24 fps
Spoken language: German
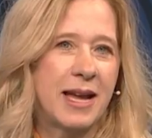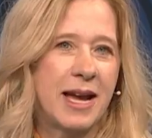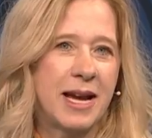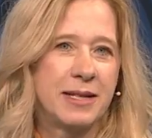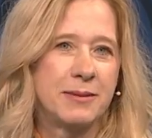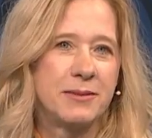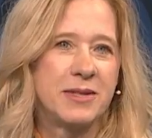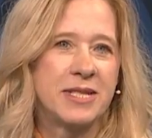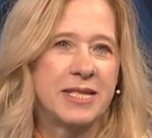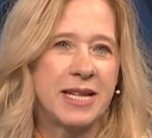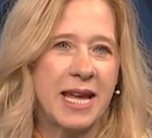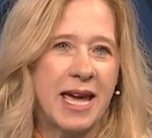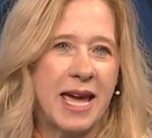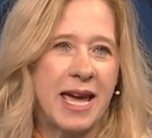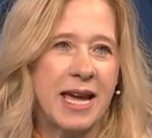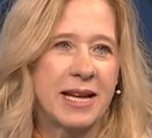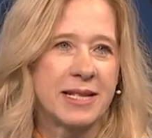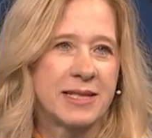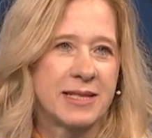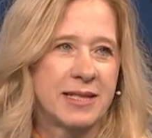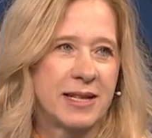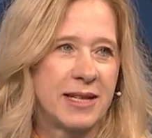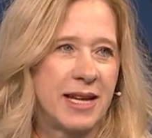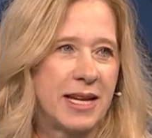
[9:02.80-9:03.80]
einem sehr
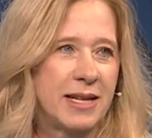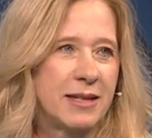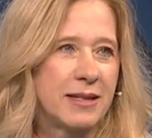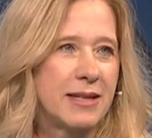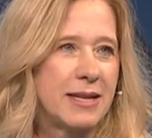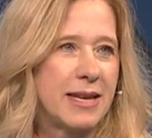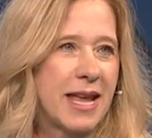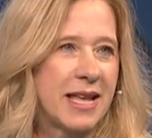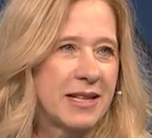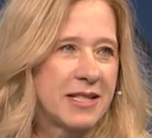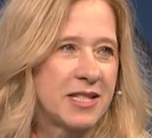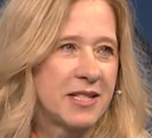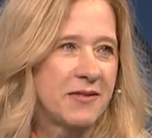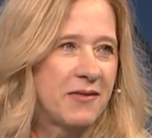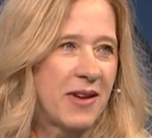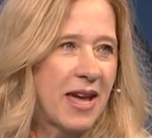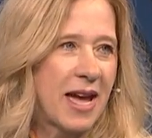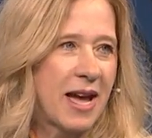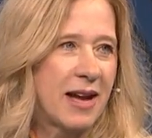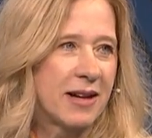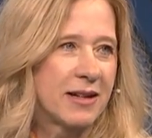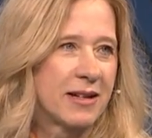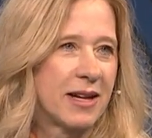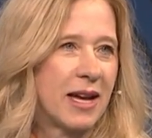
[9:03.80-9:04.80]
exzellenten
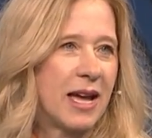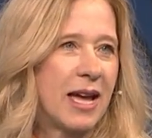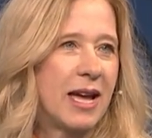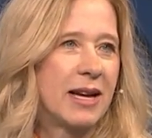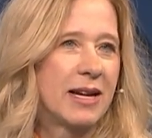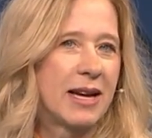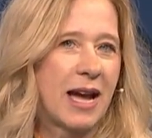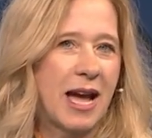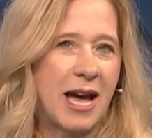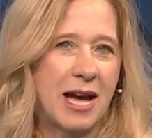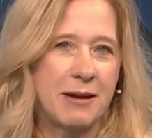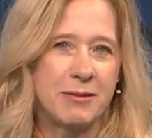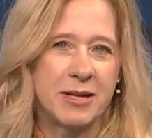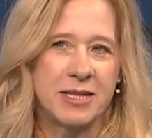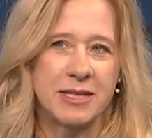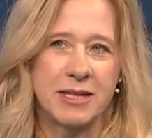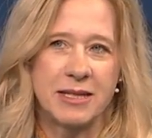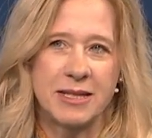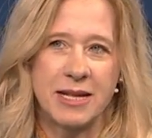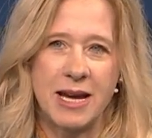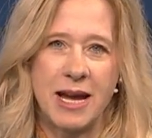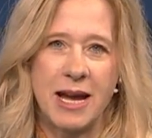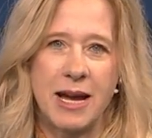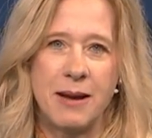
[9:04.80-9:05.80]
Netzwerk
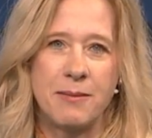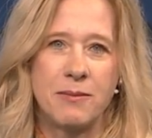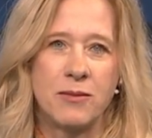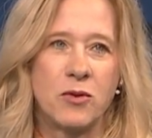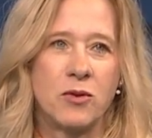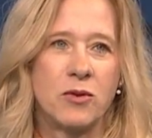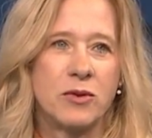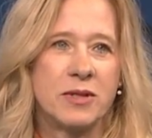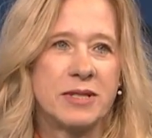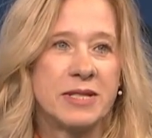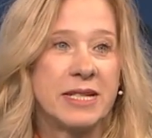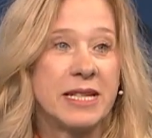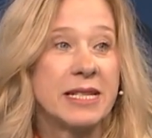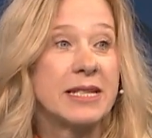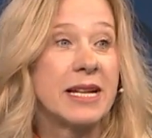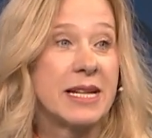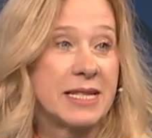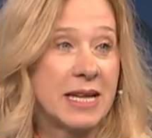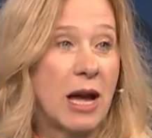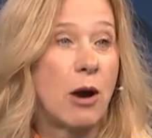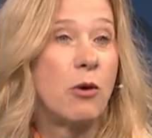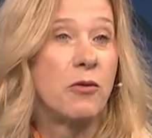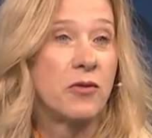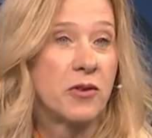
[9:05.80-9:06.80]
gearbeitet haben und sich
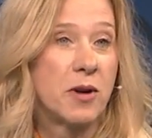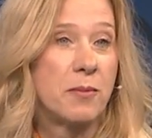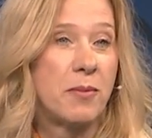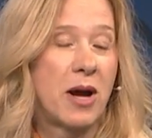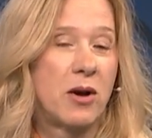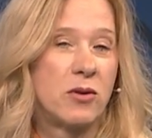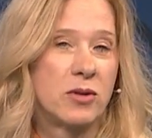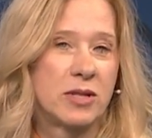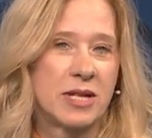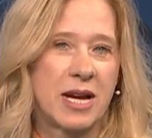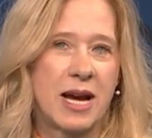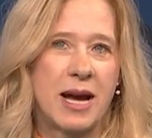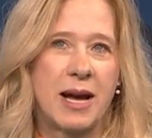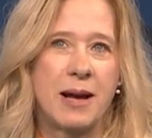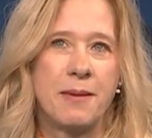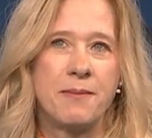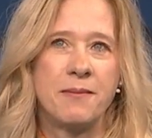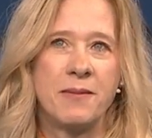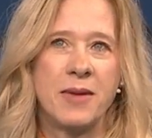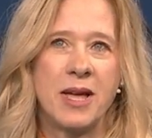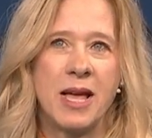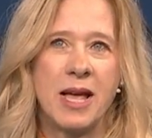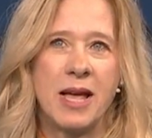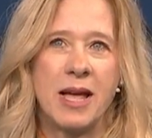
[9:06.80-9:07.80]
das aufgebaut
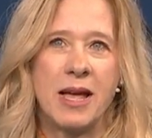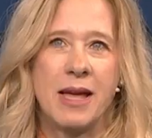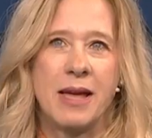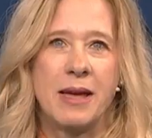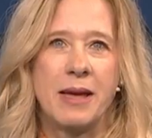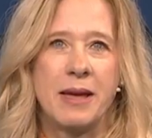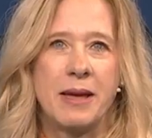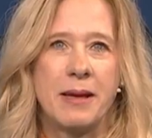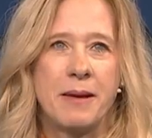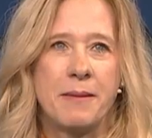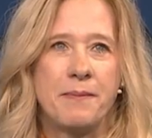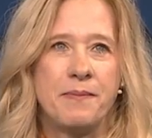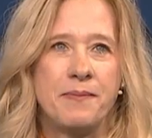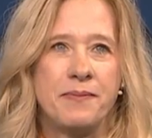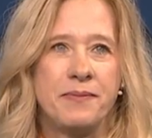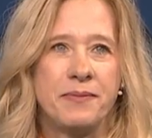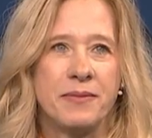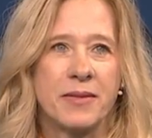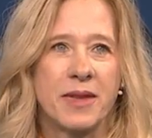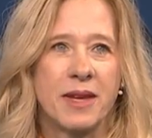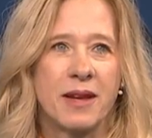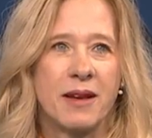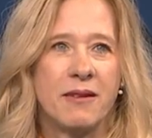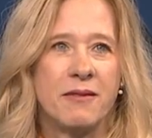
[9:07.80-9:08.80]
haben.
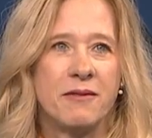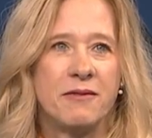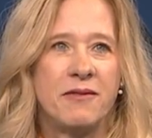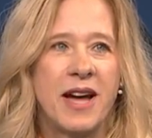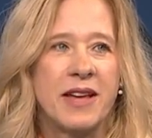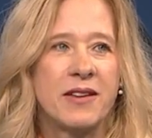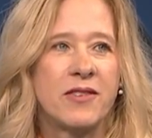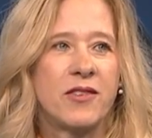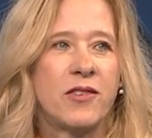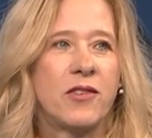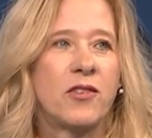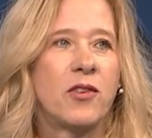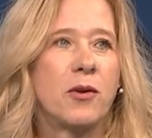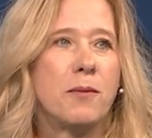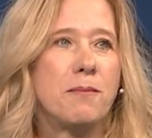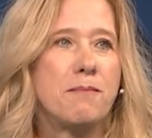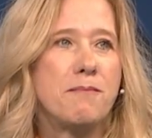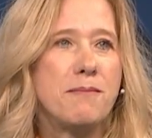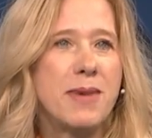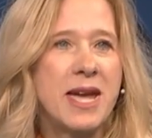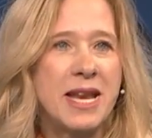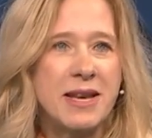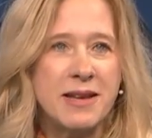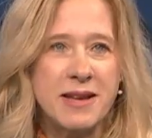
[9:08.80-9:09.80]
Ähm, was
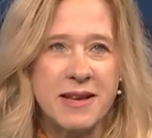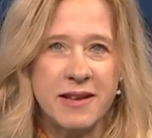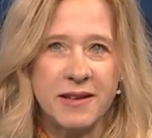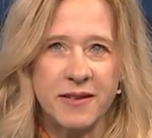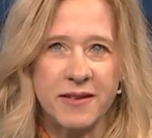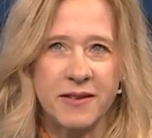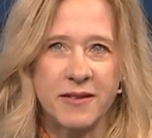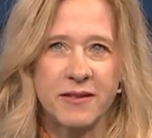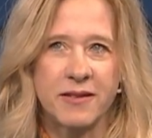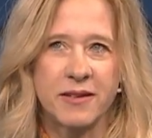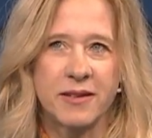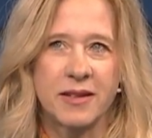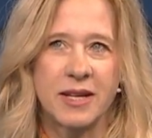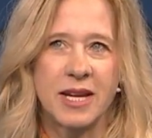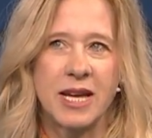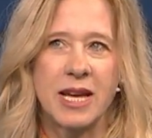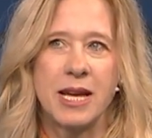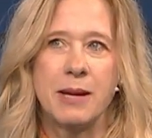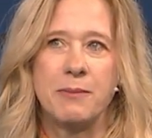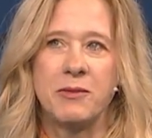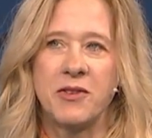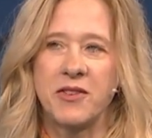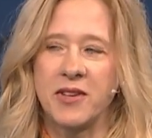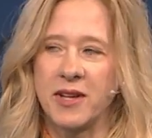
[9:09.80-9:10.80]
zumindest
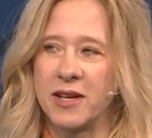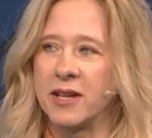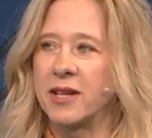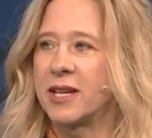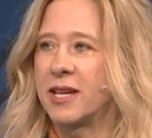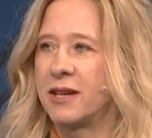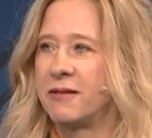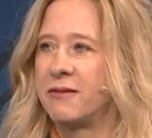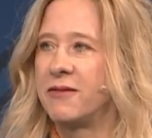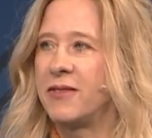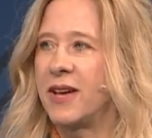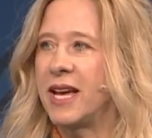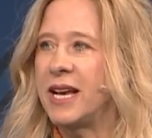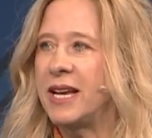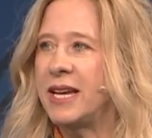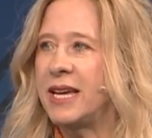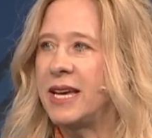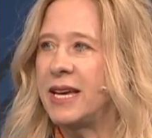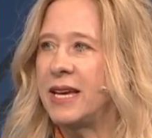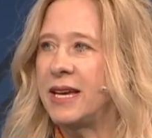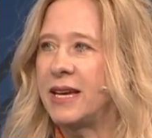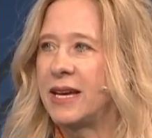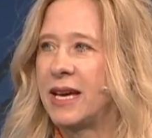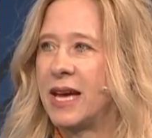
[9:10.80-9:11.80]
im Silicon
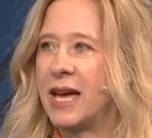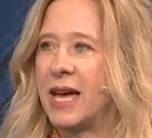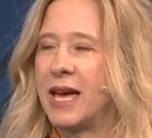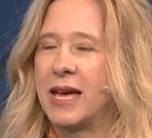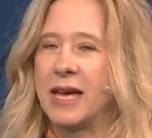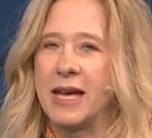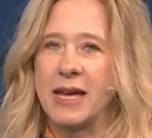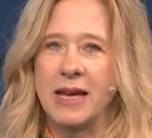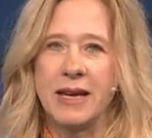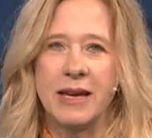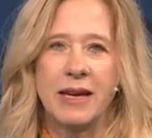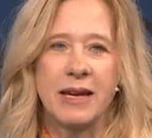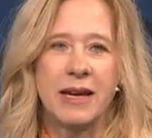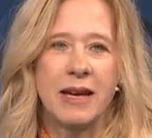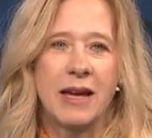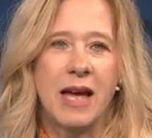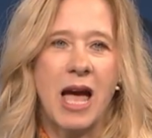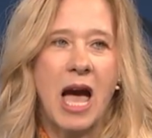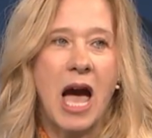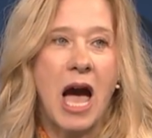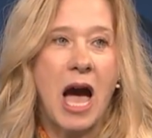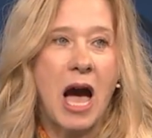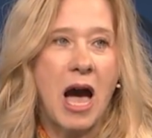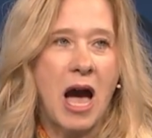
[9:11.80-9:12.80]
Valley äh,
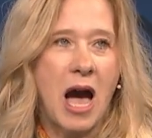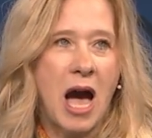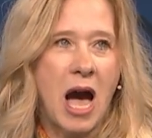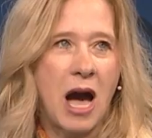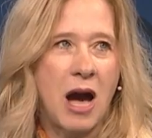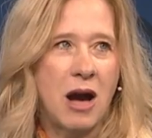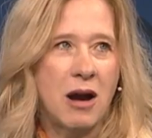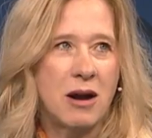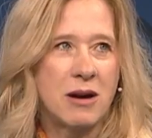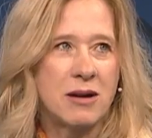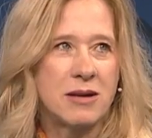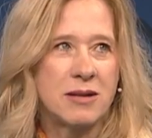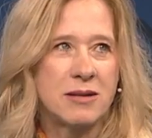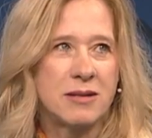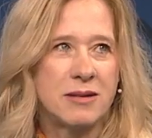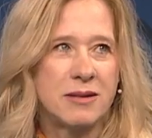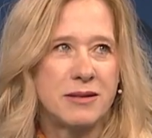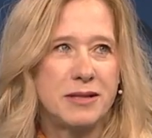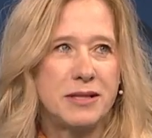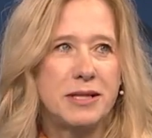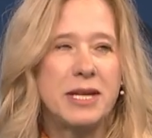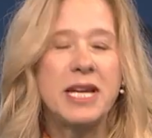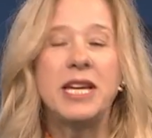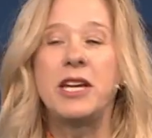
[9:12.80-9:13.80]

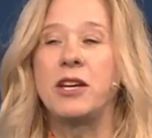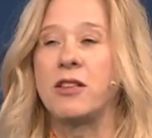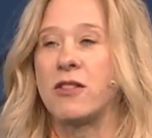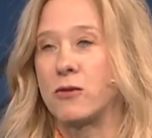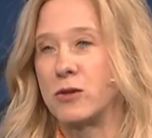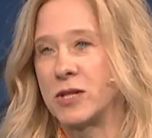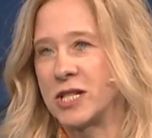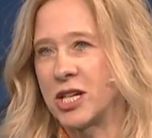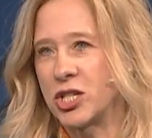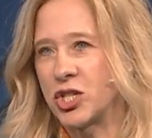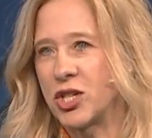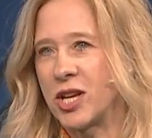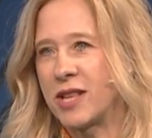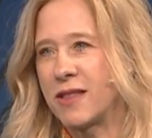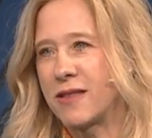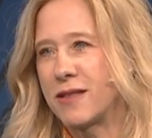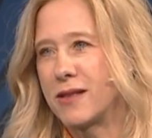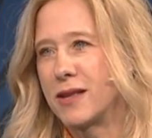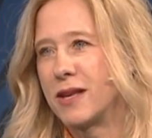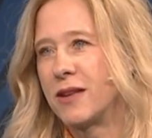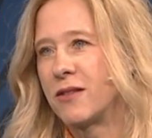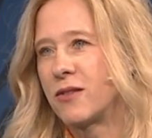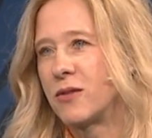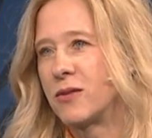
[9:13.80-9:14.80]
nicht zu
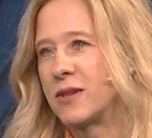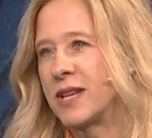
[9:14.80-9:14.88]
unterschätzen ist.